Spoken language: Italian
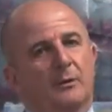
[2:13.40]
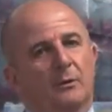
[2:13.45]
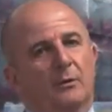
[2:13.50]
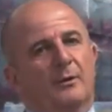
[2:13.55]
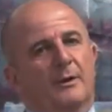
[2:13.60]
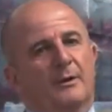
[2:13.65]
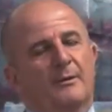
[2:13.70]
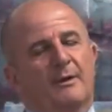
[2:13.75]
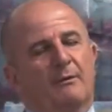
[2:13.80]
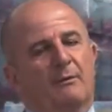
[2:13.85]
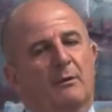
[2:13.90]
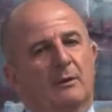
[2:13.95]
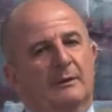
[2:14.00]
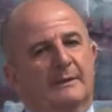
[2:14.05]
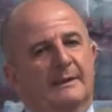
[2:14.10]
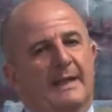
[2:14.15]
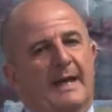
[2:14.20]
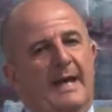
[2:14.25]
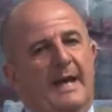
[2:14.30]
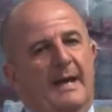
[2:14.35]
ancora una
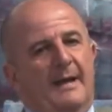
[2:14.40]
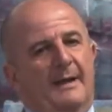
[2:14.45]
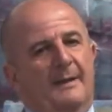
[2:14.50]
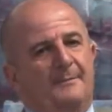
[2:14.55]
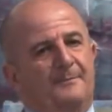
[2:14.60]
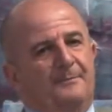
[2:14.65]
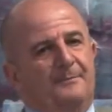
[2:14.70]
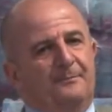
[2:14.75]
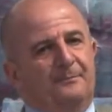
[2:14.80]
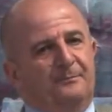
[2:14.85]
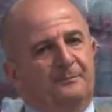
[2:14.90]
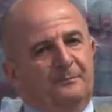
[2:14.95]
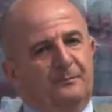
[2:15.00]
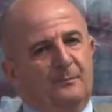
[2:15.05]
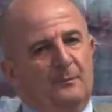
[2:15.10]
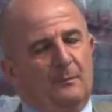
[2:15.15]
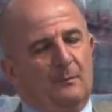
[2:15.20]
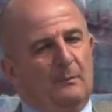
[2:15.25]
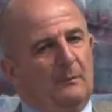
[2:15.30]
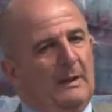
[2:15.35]
volta mh,
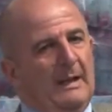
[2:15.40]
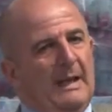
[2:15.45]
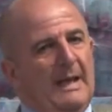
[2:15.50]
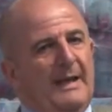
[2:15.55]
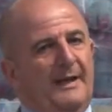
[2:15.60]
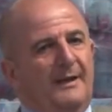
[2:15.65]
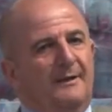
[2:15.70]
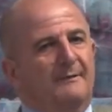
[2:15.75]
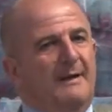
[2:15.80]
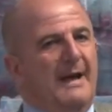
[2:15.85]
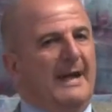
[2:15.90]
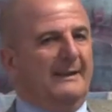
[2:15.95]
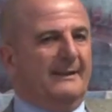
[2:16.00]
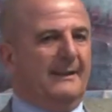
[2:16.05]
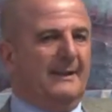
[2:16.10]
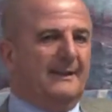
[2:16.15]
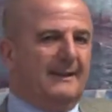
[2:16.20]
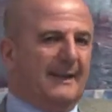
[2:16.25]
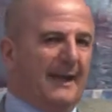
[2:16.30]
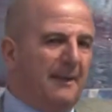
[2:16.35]
mm,
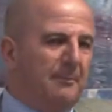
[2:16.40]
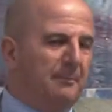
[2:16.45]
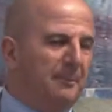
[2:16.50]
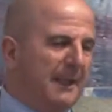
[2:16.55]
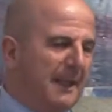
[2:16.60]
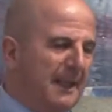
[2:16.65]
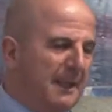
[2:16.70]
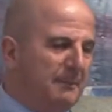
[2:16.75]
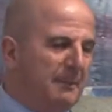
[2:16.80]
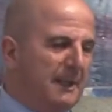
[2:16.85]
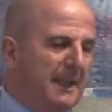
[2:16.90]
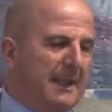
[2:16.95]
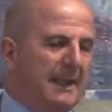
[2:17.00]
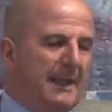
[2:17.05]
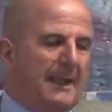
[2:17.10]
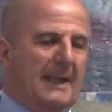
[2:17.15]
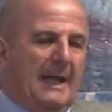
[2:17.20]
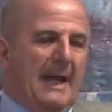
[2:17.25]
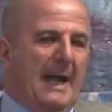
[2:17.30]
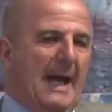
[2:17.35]
arrivati tra i
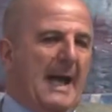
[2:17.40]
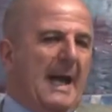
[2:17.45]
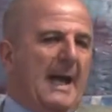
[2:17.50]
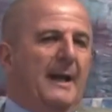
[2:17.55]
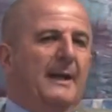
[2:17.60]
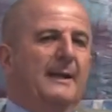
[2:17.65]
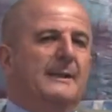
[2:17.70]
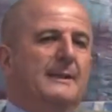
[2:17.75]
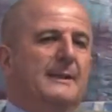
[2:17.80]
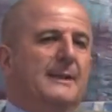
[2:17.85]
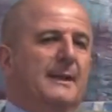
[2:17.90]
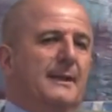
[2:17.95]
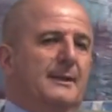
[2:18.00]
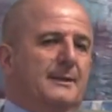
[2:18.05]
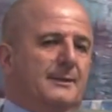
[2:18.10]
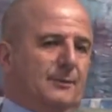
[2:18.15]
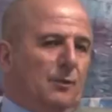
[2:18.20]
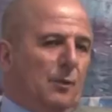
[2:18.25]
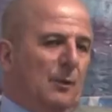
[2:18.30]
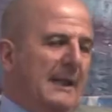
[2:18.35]
primi a
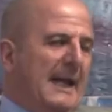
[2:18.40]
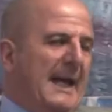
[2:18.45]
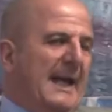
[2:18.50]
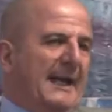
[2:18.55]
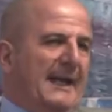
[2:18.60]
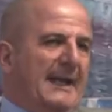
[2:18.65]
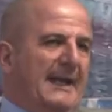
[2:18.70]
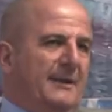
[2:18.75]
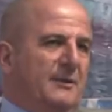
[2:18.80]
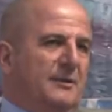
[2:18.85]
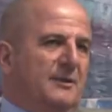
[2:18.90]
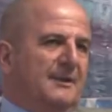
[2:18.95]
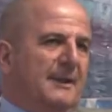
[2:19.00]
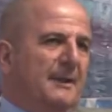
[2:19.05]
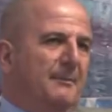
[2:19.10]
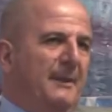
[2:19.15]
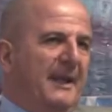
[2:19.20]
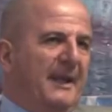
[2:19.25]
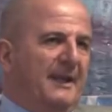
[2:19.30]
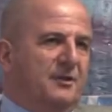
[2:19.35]
stoccare la
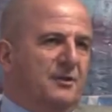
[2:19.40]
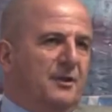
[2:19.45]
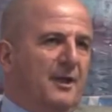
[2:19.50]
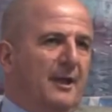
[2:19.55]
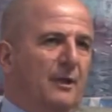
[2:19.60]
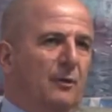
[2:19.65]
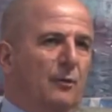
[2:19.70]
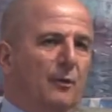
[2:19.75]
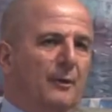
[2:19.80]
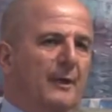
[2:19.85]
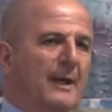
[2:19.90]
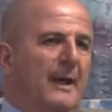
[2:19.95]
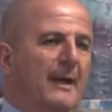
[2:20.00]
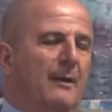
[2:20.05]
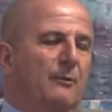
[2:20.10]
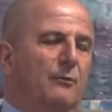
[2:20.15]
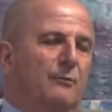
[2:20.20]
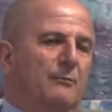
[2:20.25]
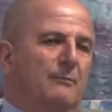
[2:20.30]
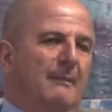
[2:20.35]
nostra merce con
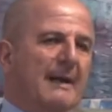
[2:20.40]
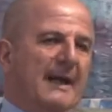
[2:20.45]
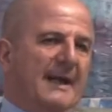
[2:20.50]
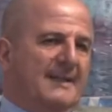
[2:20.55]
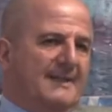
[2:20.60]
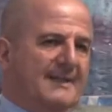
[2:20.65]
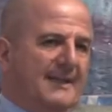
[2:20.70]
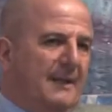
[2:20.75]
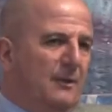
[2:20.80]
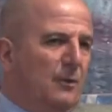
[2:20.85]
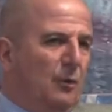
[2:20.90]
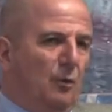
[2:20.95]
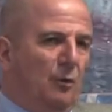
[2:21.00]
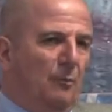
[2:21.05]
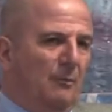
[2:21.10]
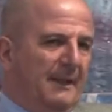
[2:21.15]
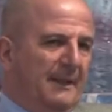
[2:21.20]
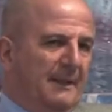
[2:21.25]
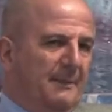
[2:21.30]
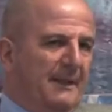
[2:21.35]
un magazzino
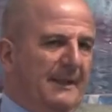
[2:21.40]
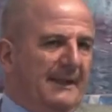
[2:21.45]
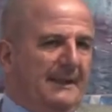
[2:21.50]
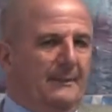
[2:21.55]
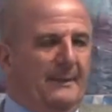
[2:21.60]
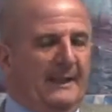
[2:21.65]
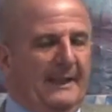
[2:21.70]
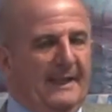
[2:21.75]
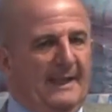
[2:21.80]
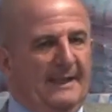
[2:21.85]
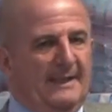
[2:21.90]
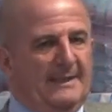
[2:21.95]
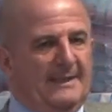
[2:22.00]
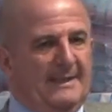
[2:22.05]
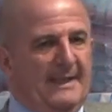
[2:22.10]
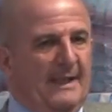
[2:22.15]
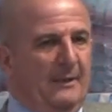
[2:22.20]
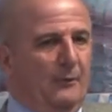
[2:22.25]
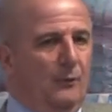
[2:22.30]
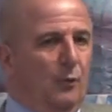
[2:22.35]
completamente
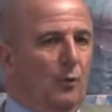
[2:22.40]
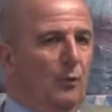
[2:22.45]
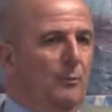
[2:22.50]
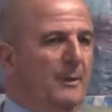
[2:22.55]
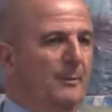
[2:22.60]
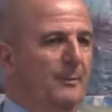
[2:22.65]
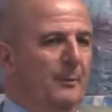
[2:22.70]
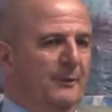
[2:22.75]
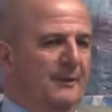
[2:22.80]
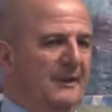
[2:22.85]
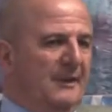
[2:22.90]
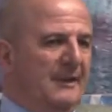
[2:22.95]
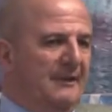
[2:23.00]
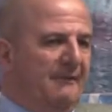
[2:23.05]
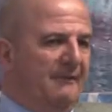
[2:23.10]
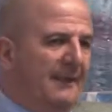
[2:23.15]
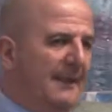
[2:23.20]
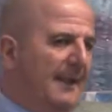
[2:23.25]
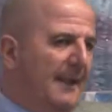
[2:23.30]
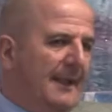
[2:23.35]
meccanizzato. Come
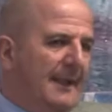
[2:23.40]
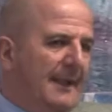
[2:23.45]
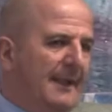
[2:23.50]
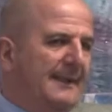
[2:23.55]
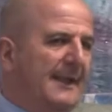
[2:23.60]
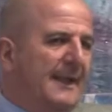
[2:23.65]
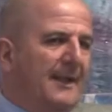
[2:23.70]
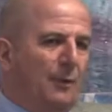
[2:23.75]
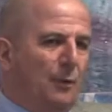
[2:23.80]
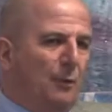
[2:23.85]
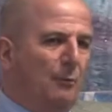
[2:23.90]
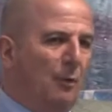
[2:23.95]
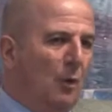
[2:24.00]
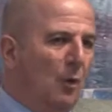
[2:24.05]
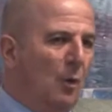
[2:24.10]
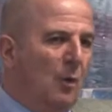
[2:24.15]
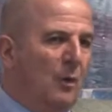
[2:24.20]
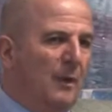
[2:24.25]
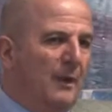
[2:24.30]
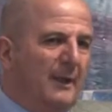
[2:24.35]
potete vedere dai
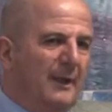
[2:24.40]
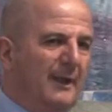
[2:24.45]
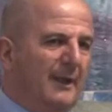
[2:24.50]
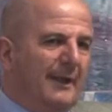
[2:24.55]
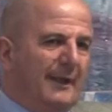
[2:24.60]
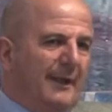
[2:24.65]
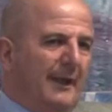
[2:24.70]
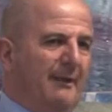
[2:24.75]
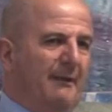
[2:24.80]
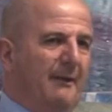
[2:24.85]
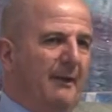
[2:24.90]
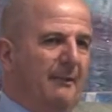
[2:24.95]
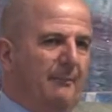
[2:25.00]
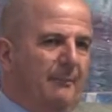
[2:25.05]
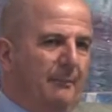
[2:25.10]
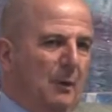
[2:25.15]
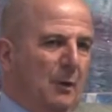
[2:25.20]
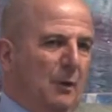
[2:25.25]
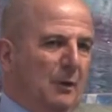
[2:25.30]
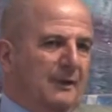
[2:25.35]
robot che
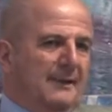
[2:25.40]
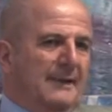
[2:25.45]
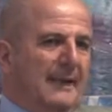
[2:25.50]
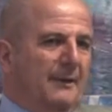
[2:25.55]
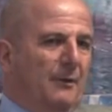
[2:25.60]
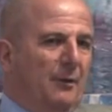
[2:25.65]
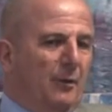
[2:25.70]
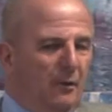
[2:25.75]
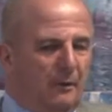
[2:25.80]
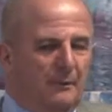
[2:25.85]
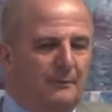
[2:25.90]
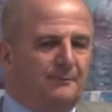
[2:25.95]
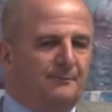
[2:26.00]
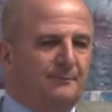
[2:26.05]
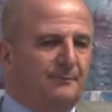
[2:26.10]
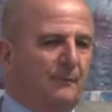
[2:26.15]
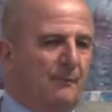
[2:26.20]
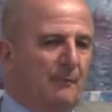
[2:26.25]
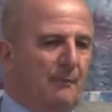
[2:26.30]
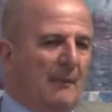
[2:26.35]
portano
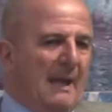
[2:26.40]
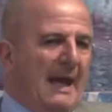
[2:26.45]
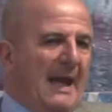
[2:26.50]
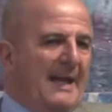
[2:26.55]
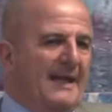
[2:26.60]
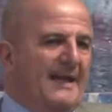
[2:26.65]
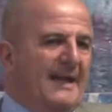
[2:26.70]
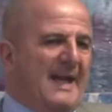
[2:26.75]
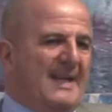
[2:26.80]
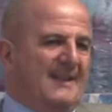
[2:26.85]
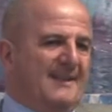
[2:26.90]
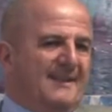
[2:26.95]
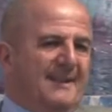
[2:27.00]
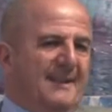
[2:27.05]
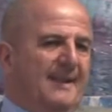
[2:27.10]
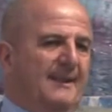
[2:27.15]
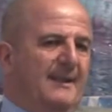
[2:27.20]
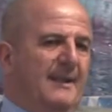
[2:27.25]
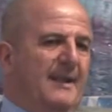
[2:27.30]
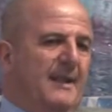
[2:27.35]
ai
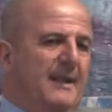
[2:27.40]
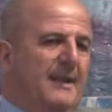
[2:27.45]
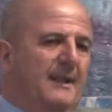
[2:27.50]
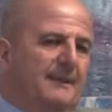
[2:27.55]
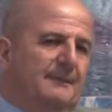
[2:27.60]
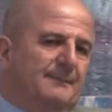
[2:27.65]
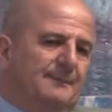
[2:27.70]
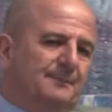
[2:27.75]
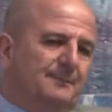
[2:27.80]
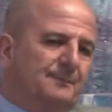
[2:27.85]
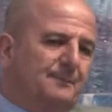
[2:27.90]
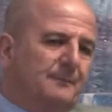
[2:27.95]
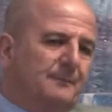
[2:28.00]
nastri di